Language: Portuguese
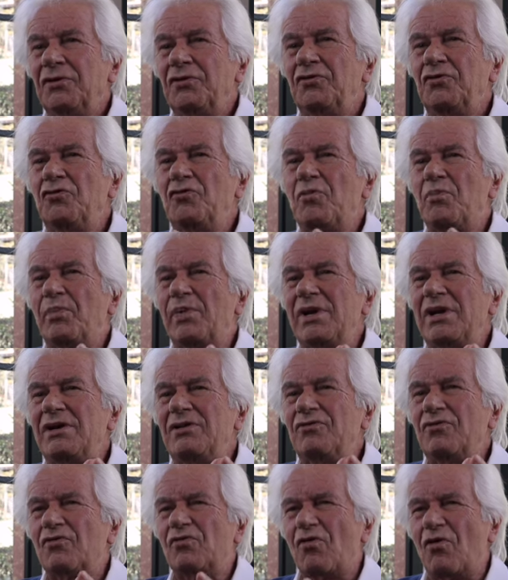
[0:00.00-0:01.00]
No
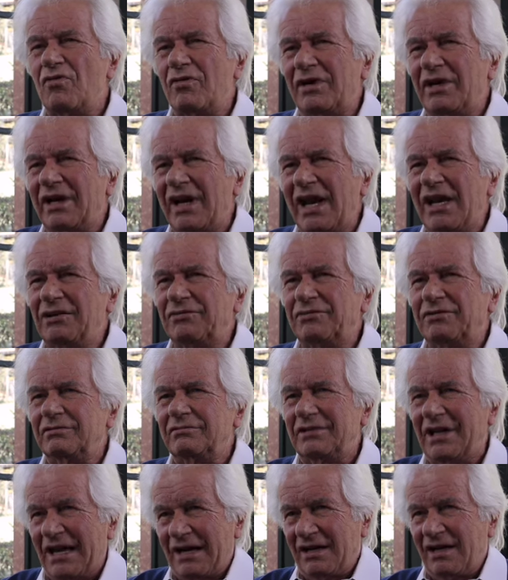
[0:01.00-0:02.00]
plano concreto
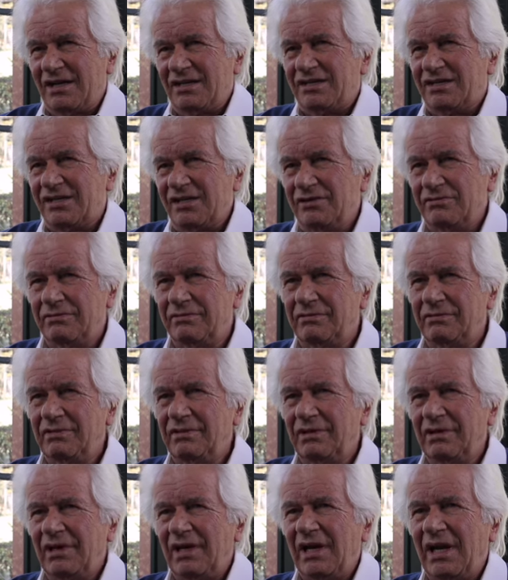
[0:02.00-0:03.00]
da razão,
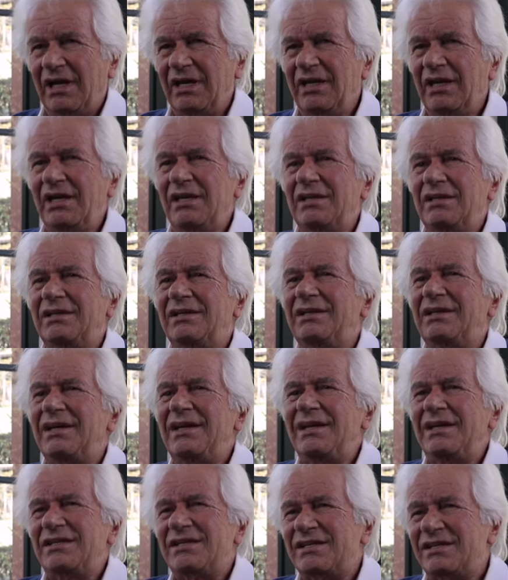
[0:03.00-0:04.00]
é
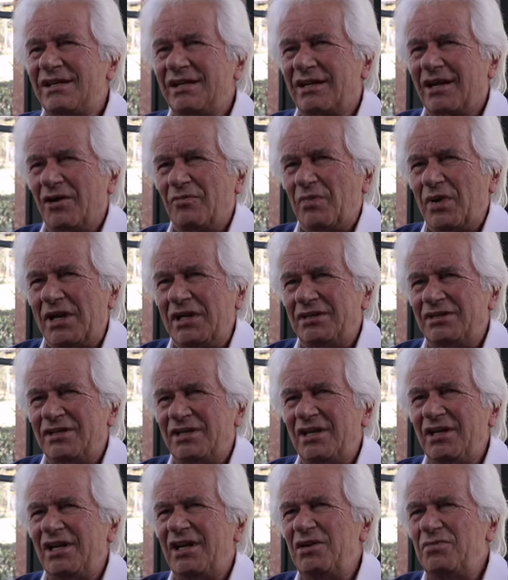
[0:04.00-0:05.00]

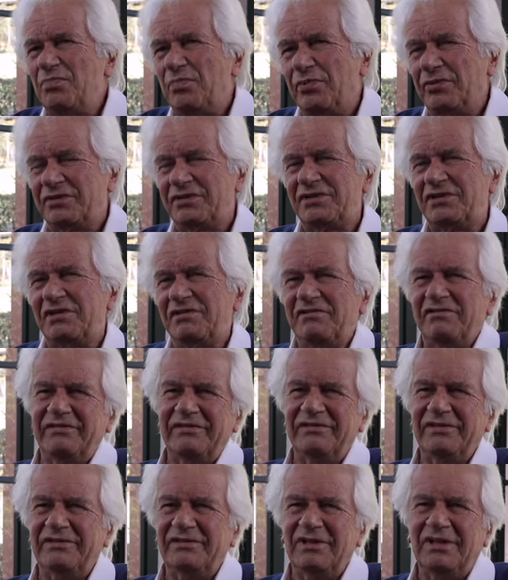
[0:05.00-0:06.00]
intrinsecamente
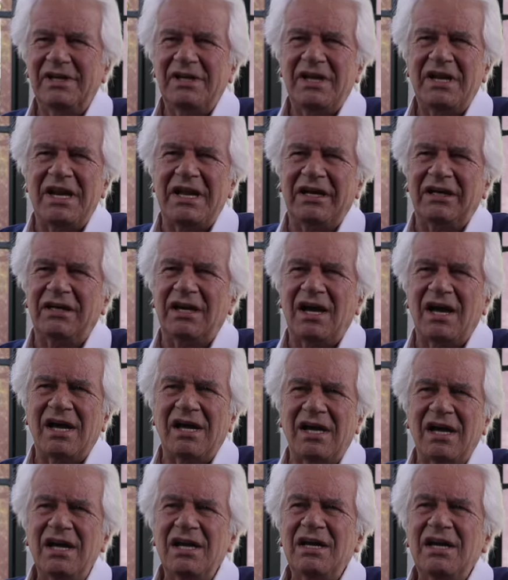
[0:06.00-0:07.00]
impossível
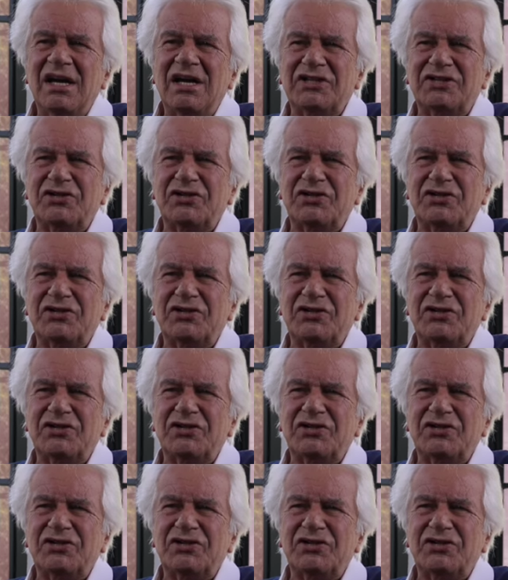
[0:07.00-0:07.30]
negar a